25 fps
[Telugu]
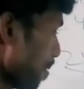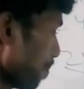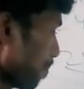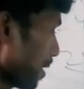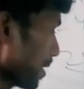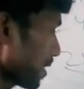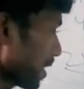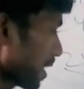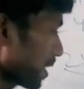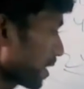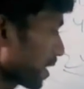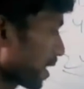
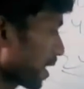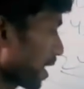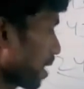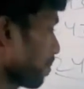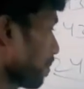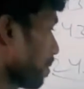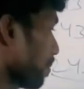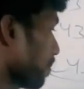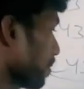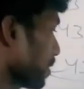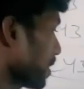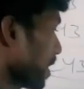పంచాయతీ
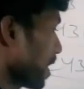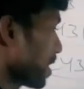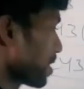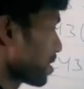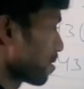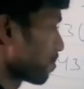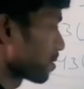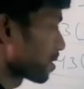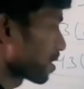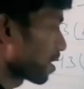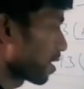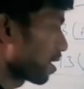కాల పరిమితి
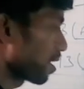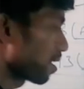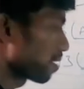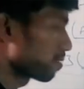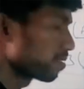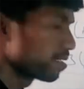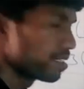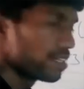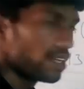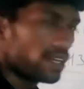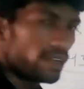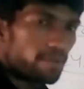ఐదు సంవత్సరాలు
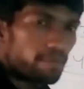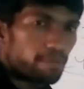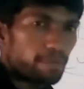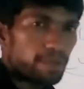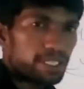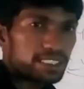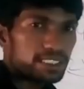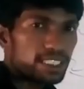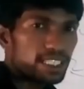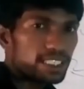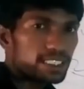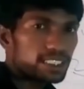
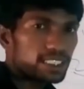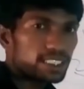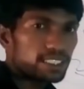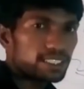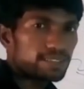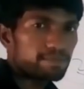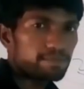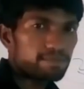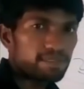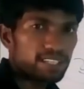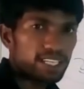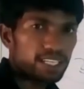పంచాయతీ
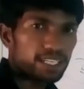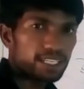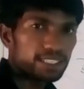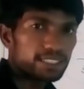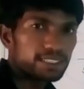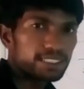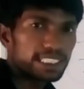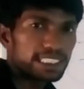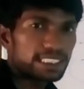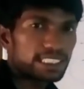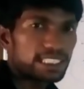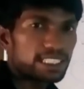
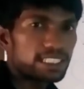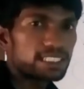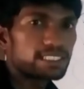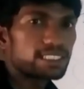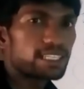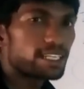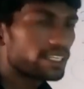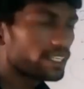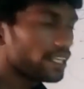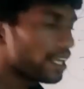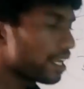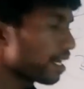రద్దు అయితే
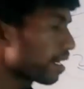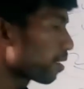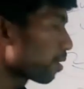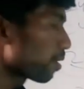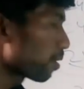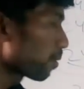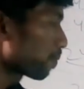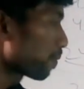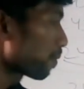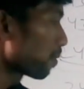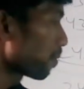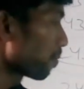ఎన్ని
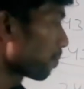నెలలలోపు